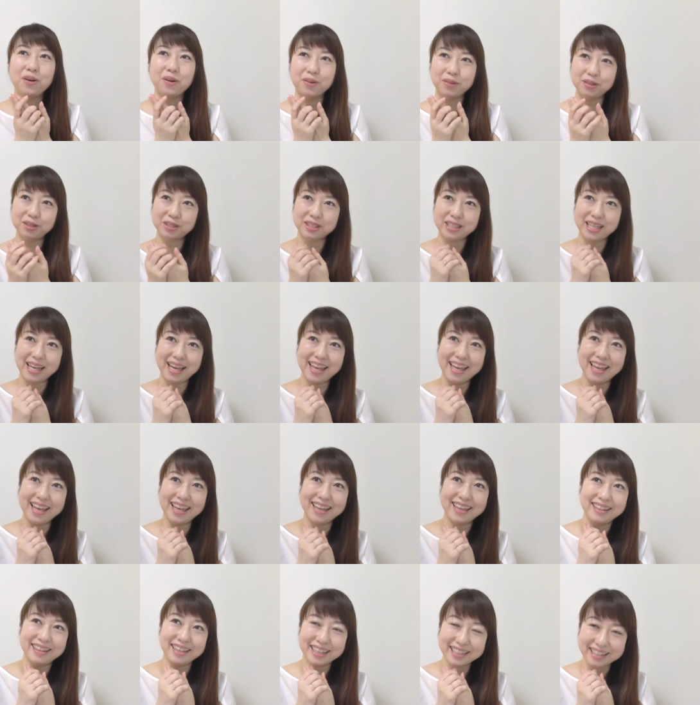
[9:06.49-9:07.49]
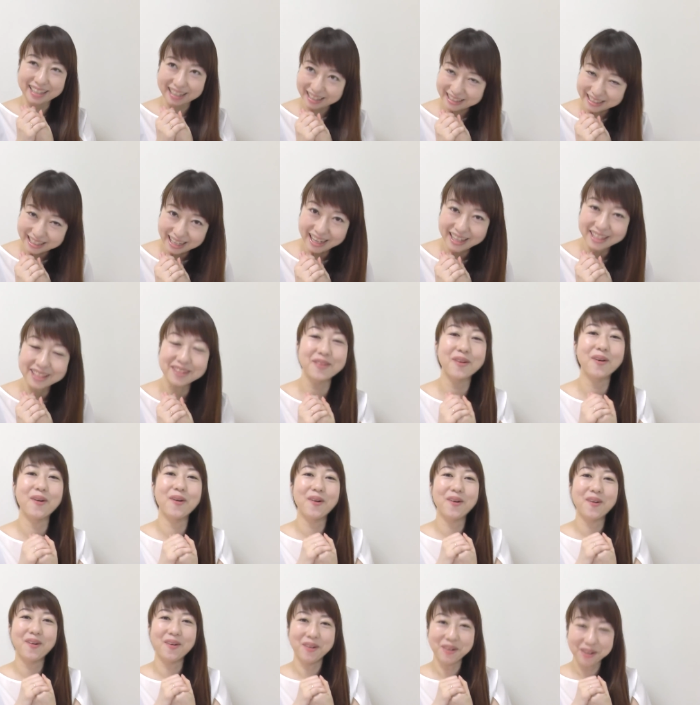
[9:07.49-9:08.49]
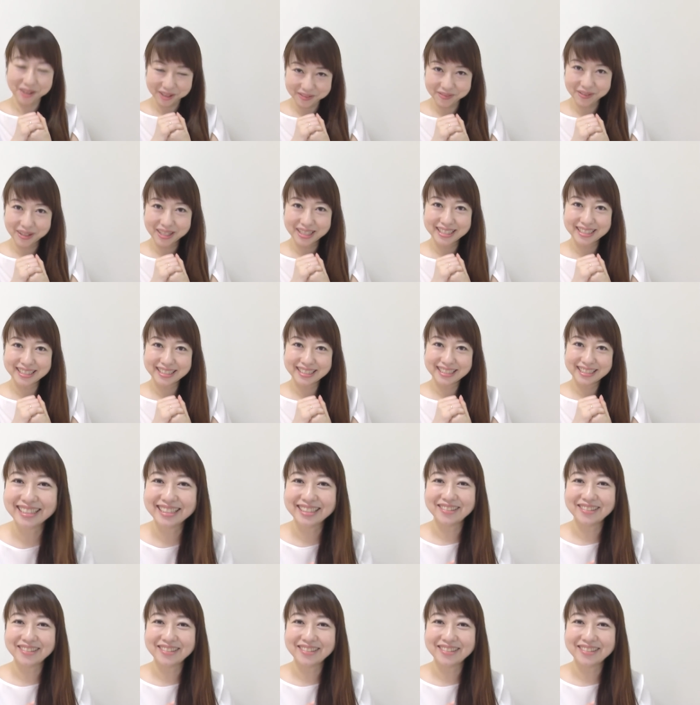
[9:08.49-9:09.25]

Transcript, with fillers: お伝えできたかなと思います